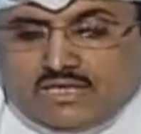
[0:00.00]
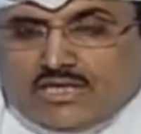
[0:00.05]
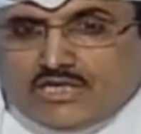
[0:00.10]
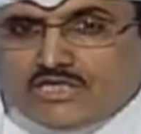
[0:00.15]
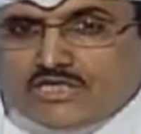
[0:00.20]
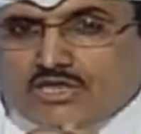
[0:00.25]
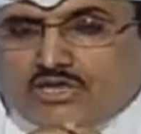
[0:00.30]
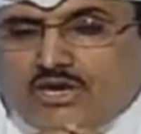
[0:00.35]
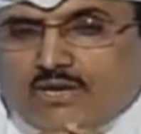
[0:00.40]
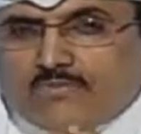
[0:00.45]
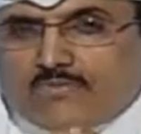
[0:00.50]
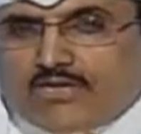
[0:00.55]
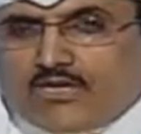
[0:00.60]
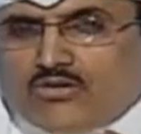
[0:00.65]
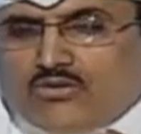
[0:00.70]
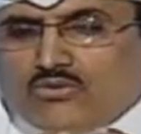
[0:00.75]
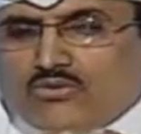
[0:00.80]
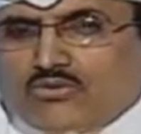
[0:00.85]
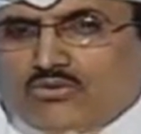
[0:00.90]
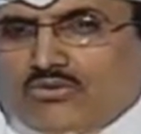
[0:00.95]
الجواب
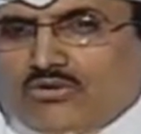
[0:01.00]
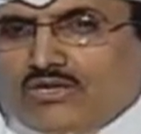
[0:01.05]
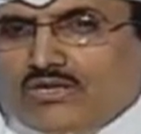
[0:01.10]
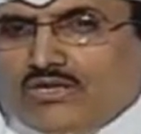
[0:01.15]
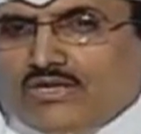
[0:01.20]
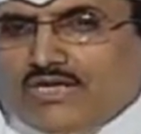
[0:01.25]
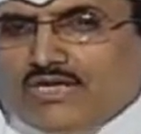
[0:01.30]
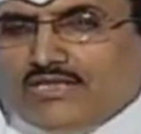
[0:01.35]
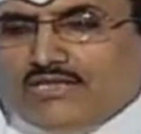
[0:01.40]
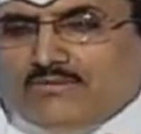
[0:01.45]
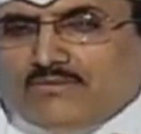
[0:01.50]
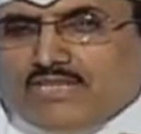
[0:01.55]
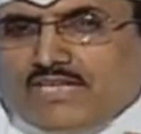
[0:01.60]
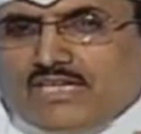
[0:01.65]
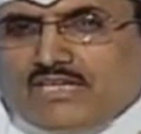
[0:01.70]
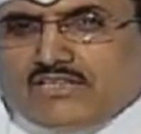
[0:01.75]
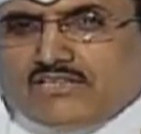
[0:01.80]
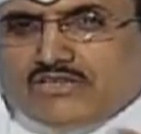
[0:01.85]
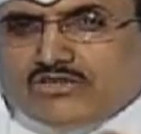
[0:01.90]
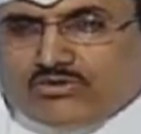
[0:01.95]
أنه يعتمد
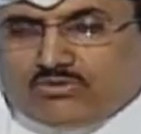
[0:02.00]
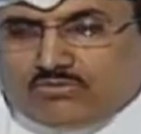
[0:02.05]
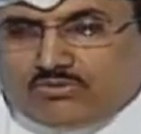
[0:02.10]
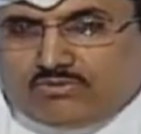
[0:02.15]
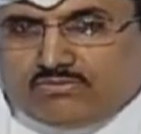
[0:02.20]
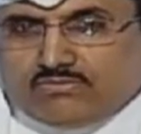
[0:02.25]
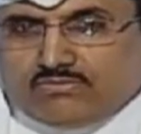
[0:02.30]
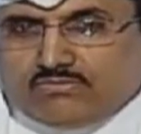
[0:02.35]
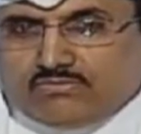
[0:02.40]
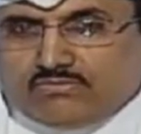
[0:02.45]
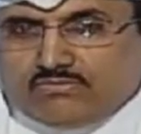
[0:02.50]
على عدة أمور